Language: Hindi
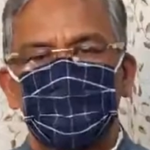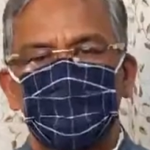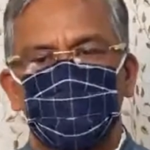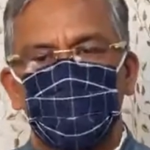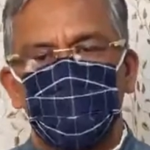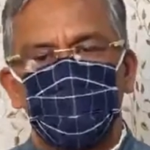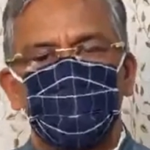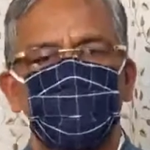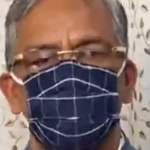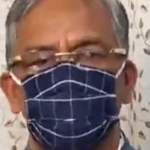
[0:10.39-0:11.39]
सभी को
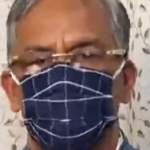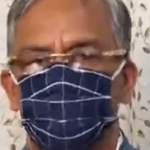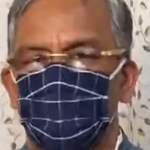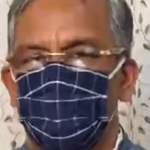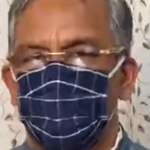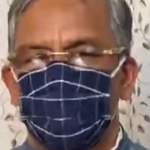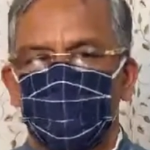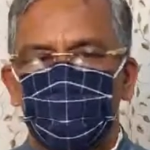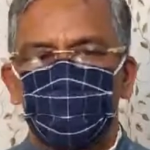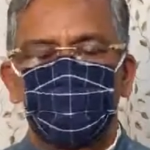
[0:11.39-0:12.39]
इस
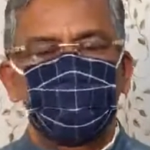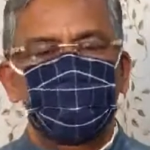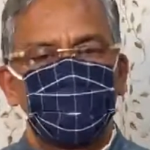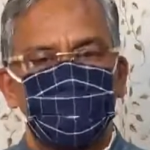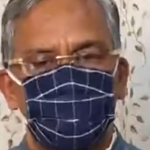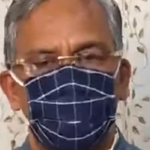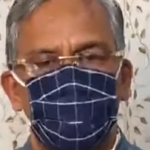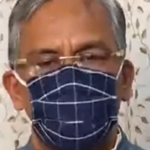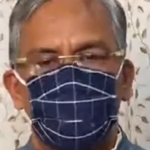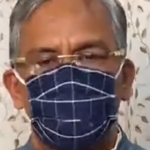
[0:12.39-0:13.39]
आंदोलन से जुड़ना
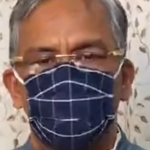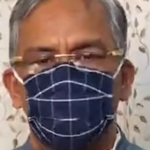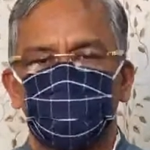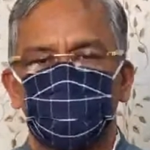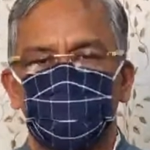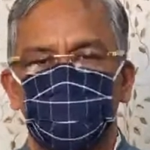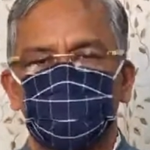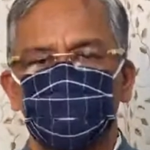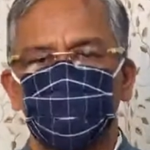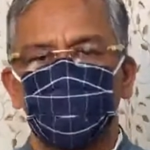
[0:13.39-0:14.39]
है
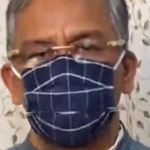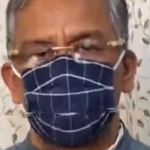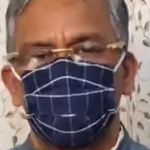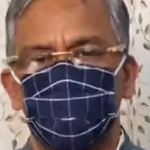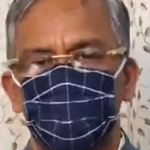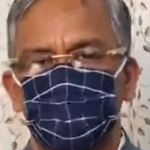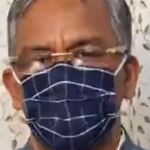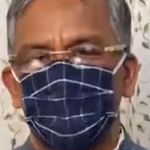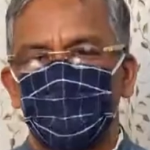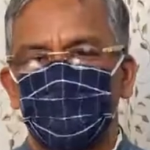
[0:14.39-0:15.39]
खास तौर पर
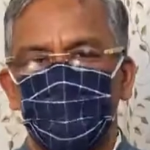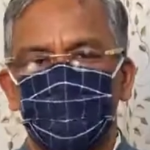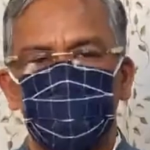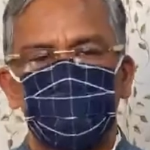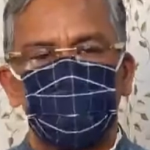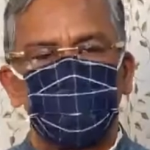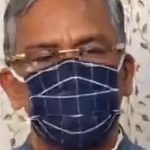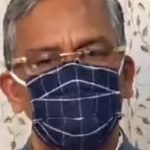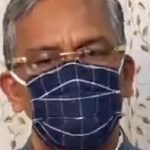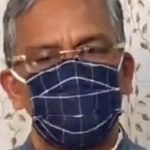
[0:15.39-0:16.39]
युवा पीढ़ी को
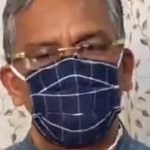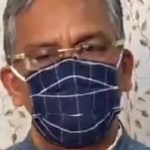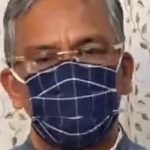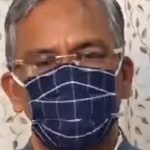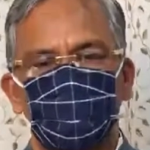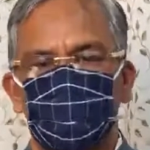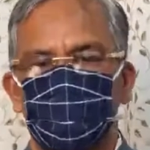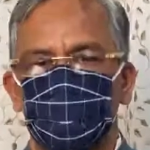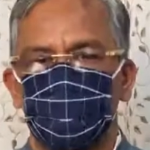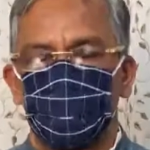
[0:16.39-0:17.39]
जिसके कंधों
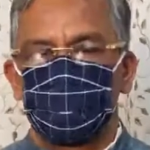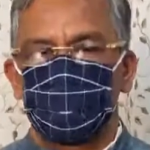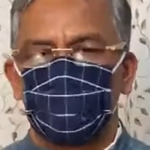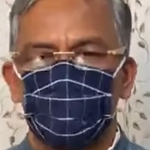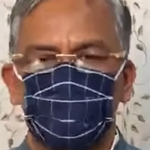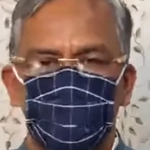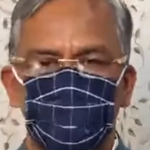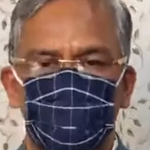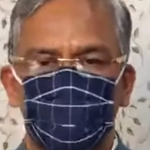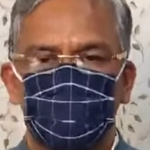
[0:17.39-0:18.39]
पर भविष्य का भार है